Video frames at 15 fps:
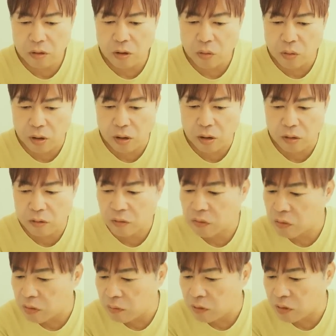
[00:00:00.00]
名古屋で
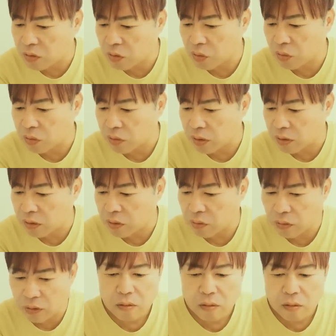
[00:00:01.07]
すよね、みその座って
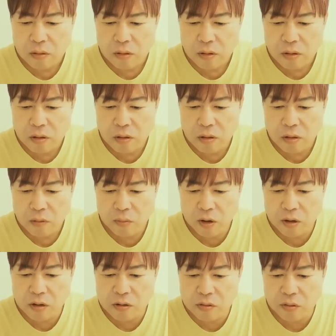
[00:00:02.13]
えー、
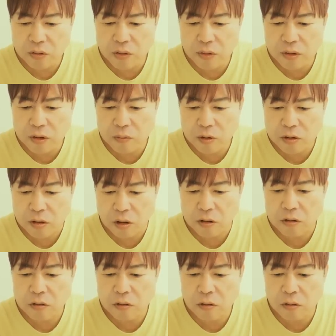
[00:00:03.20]
メキシコ店は行きました。あ、
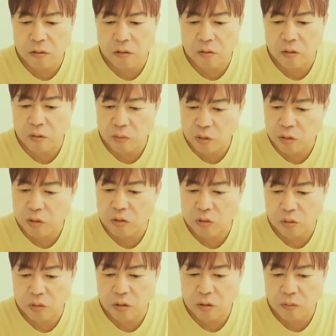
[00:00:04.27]
行ったんだね、
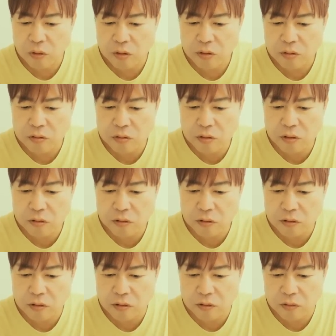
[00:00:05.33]
メキシコ店。めちゃくちゃ暑
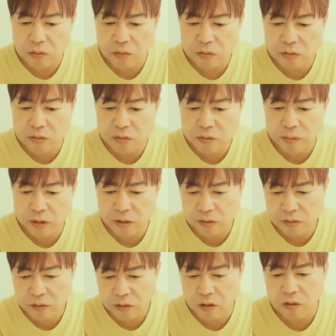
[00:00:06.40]
かったです。おすすめで
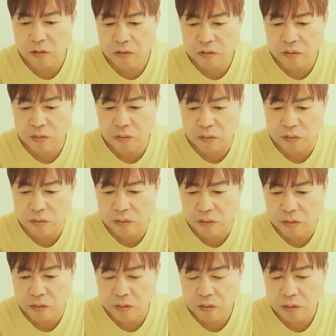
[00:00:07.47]
す。あ、そうなんですね。
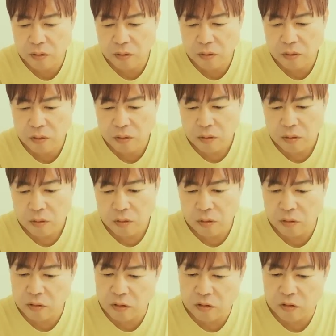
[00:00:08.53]

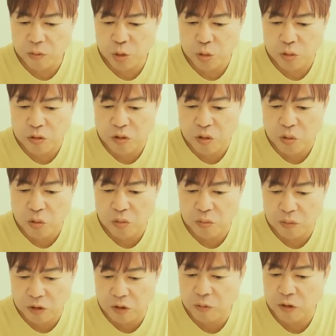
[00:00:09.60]
夏休みとか結構
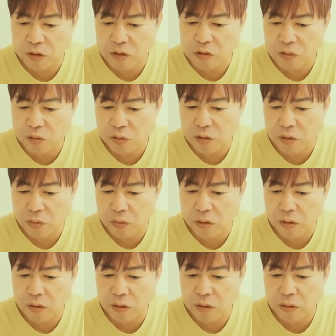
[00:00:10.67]
ね、メキシコ店
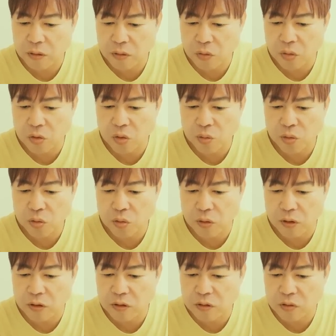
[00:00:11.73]
は子供と
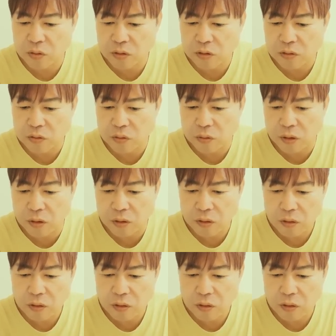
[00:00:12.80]
か行きそうですよね。